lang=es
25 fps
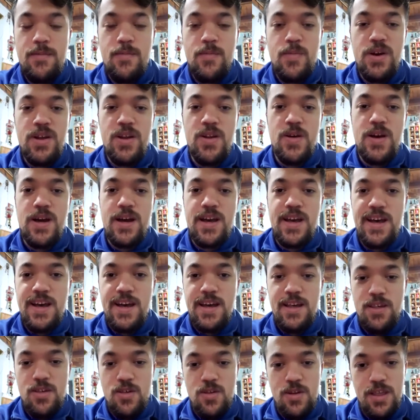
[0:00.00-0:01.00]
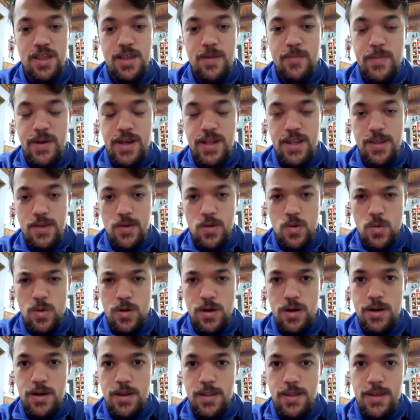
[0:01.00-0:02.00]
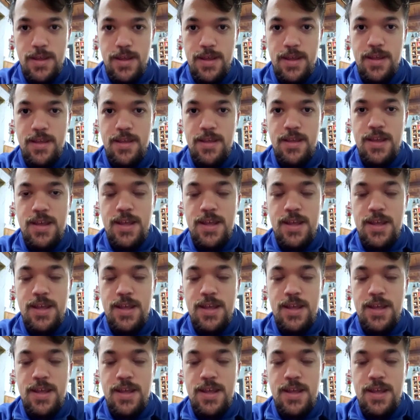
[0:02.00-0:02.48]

Bueno, acá Jonathan Mato, jugador de,